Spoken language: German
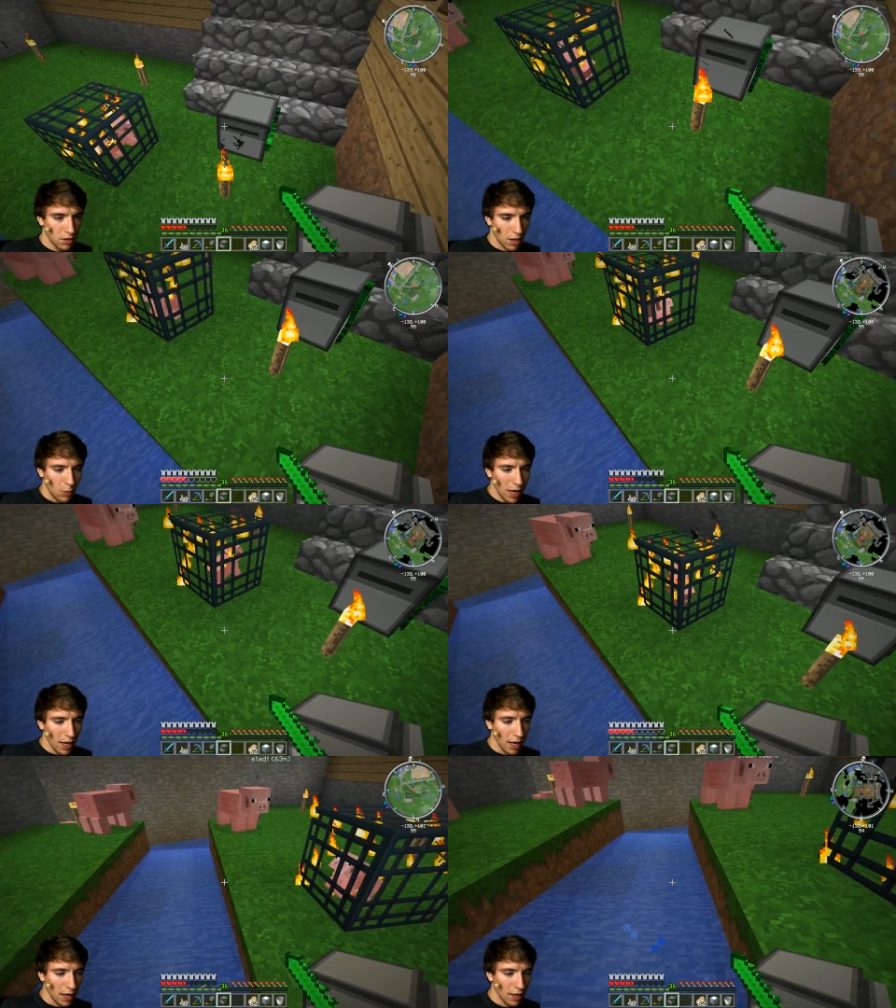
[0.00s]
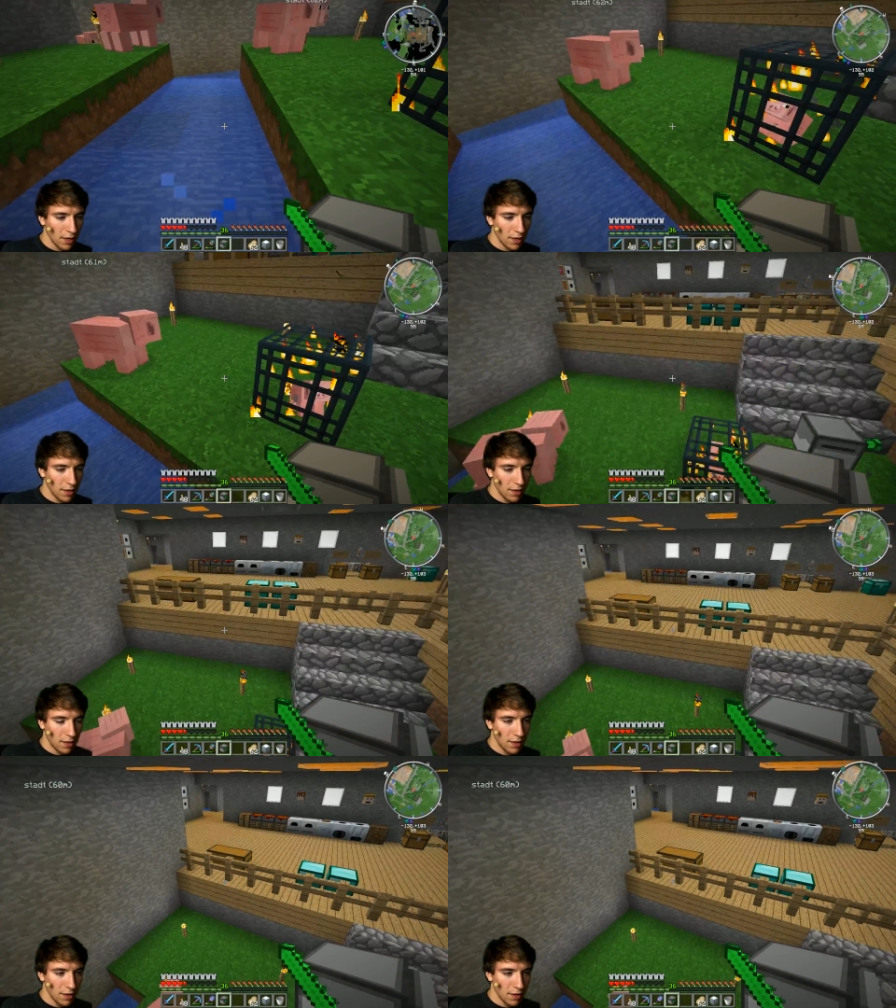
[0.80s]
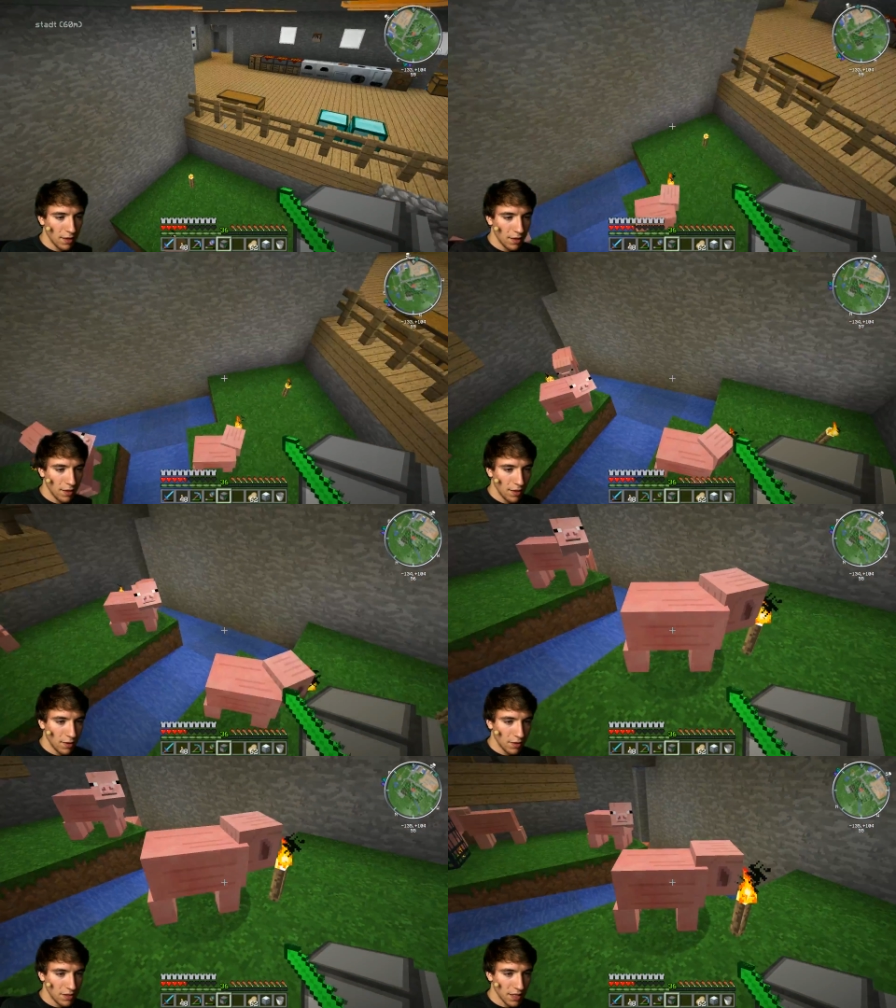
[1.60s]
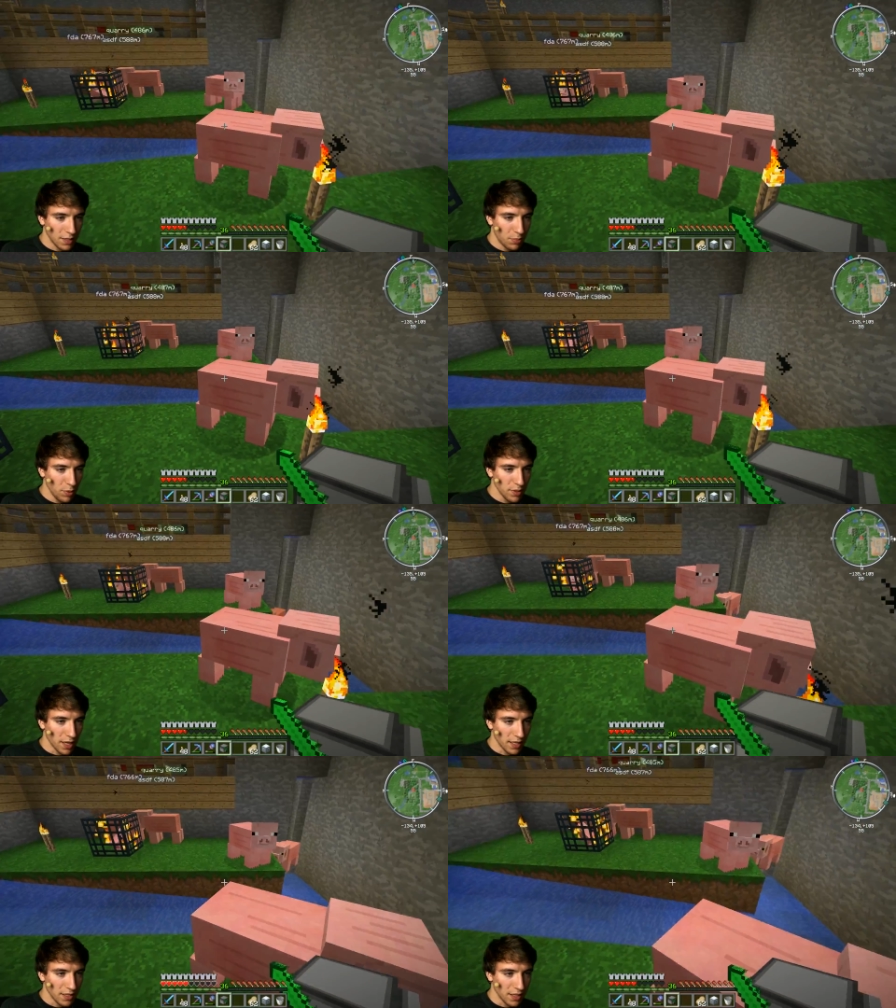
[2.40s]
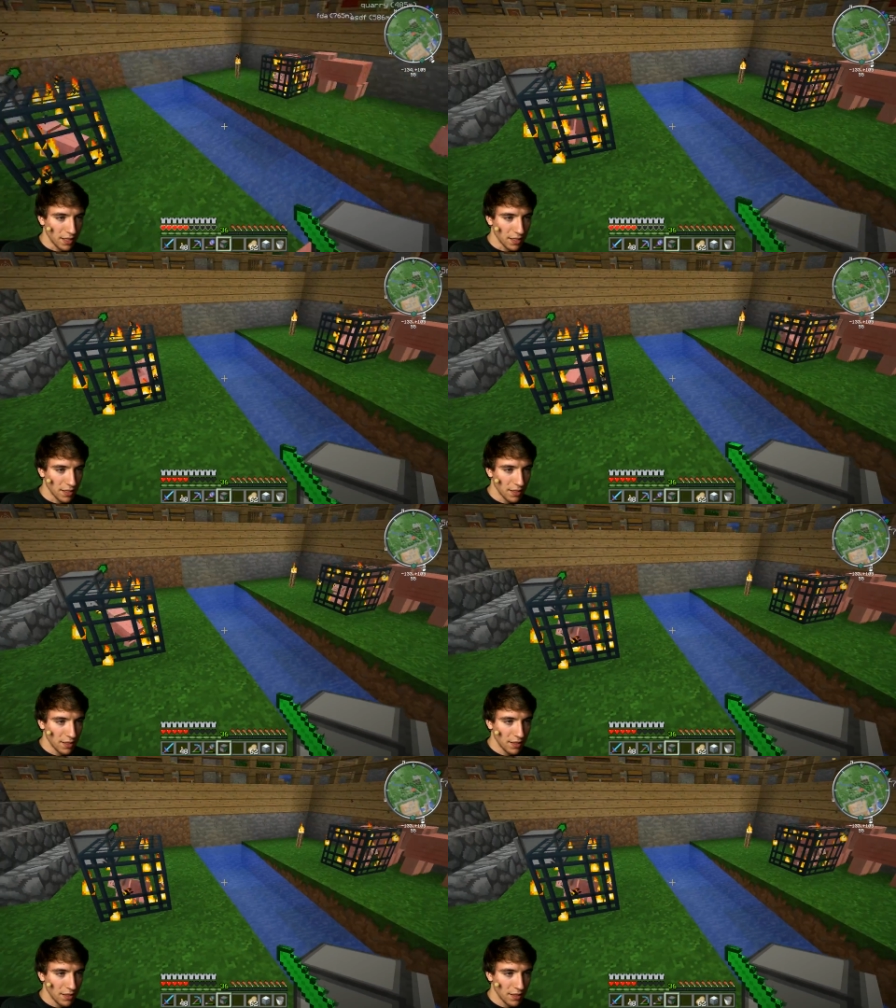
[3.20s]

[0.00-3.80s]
Aua. Die sind echt bösartig, Alter.